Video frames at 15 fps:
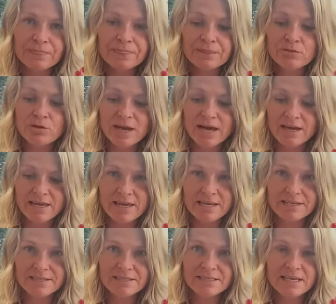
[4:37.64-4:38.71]
de la
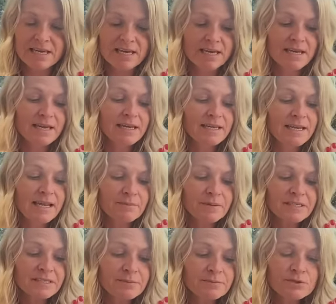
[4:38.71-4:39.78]
réalité. Il a une
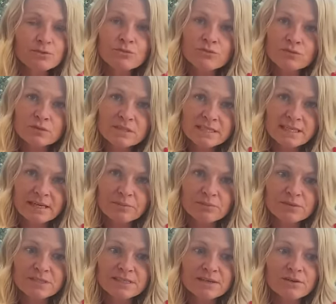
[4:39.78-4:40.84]
perception faussée
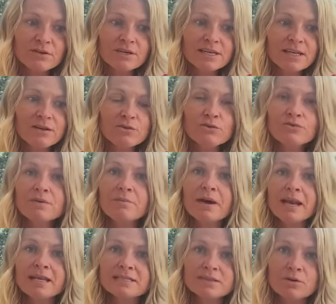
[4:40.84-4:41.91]
puisqu'il ne vit
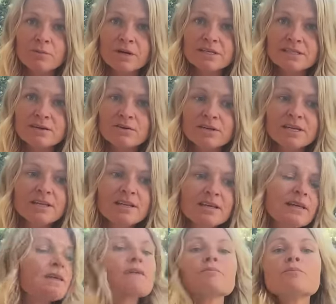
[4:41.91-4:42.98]
pas l'instant présent, il
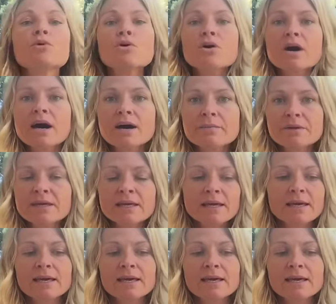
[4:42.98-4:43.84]
est programmé